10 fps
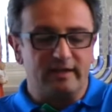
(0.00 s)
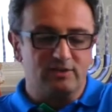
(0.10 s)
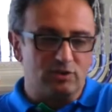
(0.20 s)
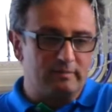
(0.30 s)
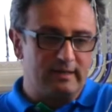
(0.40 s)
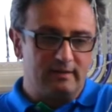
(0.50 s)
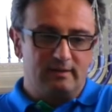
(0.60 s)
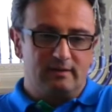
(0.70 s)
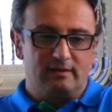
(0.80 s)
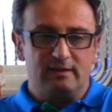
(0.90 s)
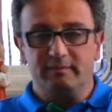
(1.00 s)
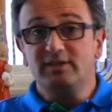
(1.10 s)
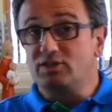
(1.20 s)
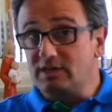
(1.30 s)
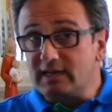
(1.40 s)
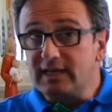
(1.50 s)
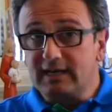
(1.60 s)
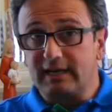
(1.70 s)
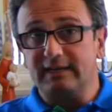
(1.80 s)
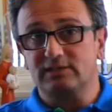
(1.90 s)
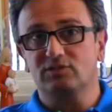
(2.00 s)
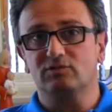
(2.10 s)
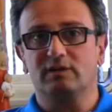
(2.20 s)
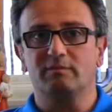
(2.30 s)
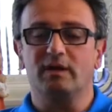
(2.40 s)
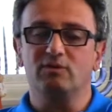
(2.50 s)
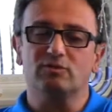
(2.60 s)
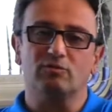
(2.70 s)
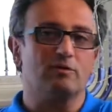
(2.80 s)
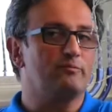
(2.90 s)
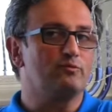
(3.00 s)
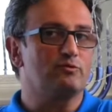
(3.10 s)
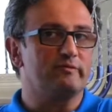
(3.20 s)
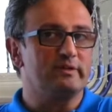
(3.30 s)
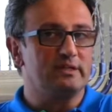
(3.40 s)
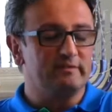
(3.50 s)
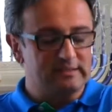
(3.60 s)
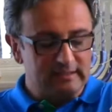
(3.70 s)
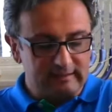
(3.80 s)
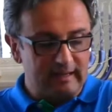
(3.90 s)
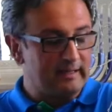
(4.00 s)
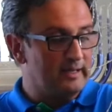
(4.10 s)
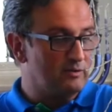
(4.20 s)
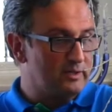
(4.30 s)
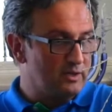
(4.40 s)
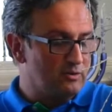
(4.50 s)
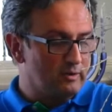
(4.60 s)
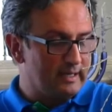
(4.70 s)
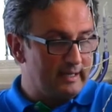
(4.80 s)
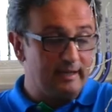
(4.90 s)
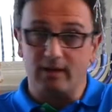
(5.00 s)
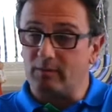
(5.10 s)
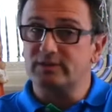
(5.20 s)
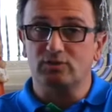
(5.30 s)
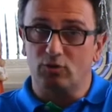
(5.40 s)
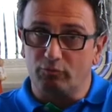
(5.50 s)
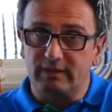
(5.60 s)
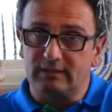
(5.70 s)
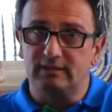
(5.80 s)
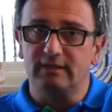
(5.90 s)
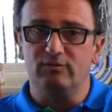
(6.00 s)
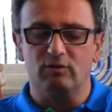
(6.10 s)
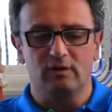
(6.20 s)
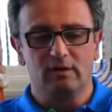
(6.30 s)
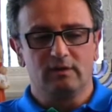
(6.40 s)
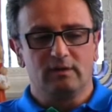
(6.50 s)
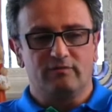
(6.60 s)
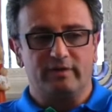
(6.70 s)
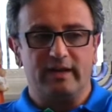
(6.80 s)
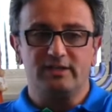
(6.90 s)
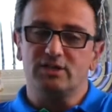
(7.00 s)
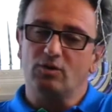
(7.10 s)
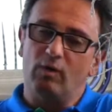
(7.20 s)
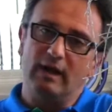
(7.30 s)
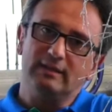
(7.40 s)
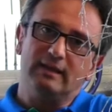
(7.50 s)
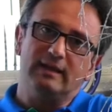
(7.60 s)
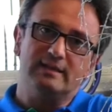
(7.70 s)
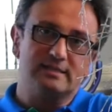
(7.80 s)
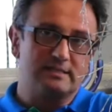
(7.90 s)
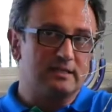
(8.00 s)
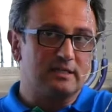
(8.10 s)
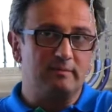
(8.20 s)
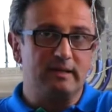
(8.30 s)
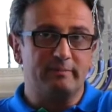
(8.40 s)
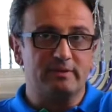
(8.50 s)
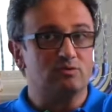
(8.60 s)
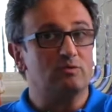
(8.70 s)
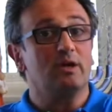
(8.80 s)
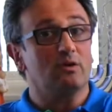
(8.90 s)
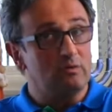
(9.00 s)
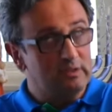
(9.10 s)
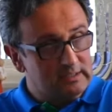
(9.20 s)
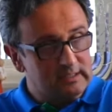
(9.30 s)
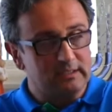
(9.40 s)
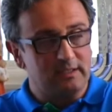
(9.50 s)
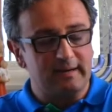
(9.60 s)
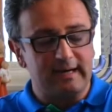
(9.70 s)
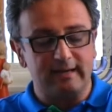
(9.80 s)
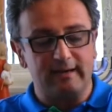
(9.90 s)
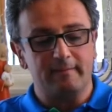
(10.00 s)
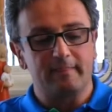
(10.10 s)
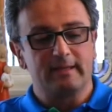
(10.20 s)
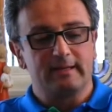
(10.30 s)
Insomma, gli amici che ringrazio, che mi aiutano da un punto di vista tecnico, dicono che, e questo è l'obiettivo, fra le 50 e le 60.000 persone ogni settimana